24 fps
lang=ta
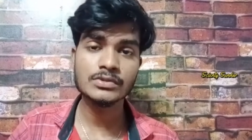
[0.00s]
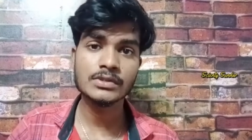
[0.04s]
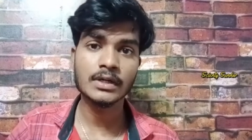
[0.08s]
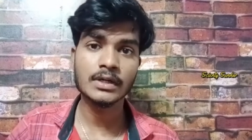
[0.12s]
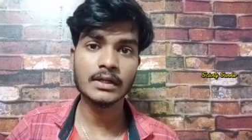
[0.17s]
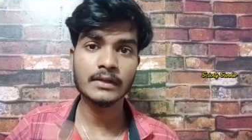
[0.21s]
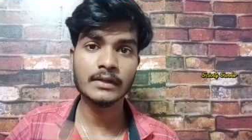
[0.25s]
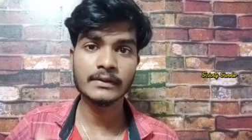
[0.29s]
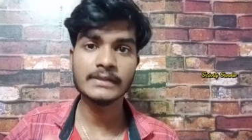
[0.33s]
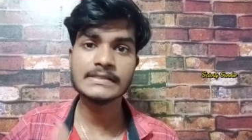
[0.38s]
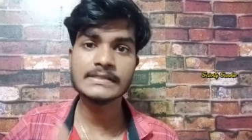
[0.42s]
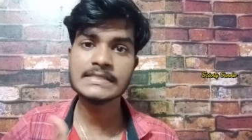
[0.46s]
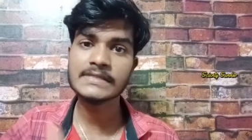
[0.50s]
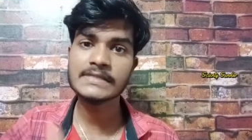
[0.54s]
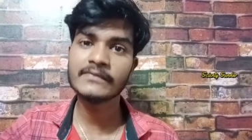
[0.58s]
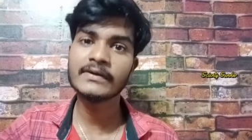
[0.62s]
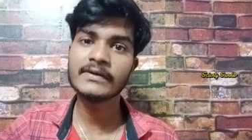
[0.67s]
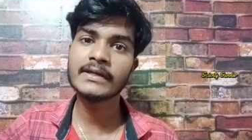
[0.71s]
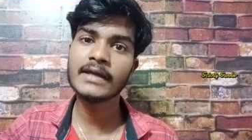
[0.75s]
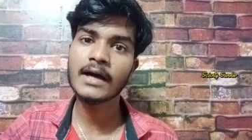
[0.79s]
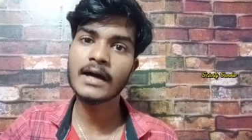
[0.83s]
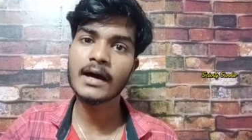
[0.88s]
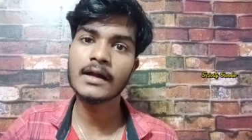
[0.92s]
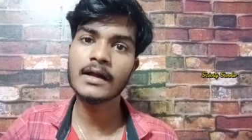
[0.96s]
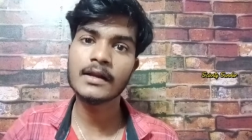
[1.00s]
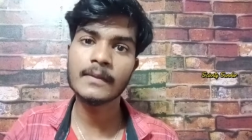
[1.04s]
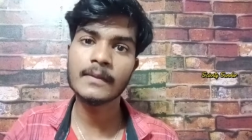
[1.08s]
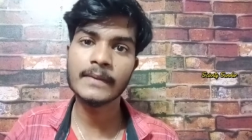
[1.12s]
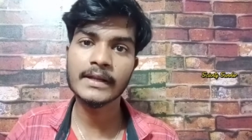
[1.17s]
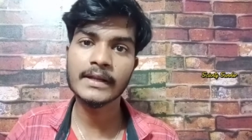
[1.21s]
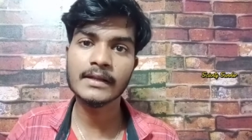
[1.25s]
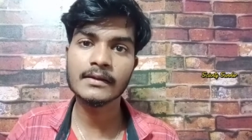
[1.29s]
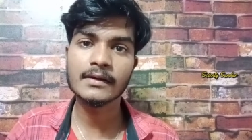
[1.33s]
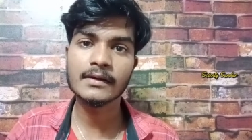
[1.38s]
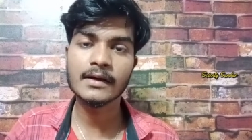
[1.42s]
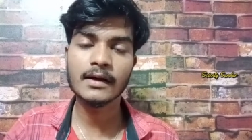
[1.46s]
ஸோ அது வந்து சிவன் யார்
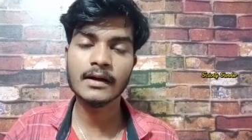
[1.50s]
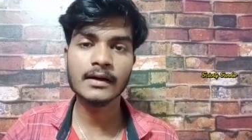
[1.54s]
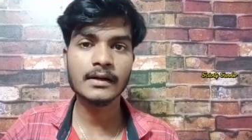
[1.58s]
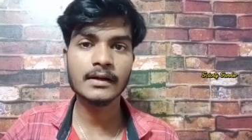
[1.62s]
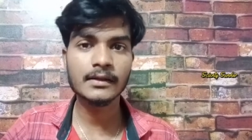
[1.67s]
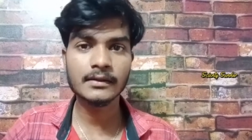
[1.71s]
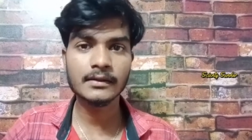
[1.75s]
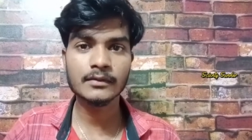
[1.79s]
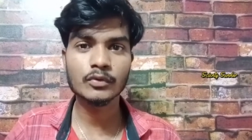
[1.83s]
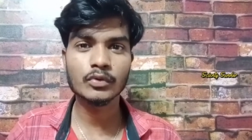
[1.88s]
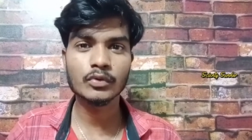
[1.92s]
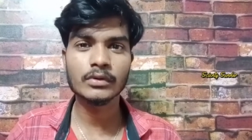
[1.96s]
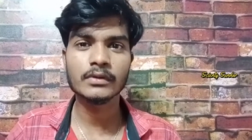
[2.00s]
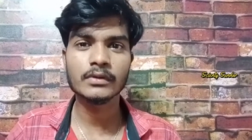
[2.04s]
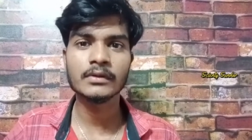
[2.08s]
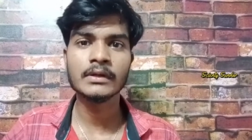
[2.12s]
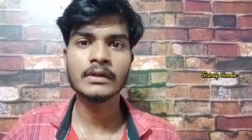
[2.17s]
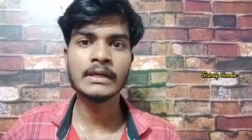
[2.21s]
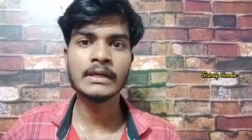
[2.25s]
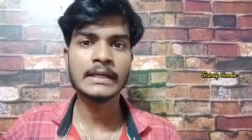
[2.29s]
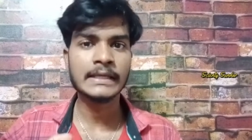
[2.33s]
அப்படின்றதுக்காக ஒரு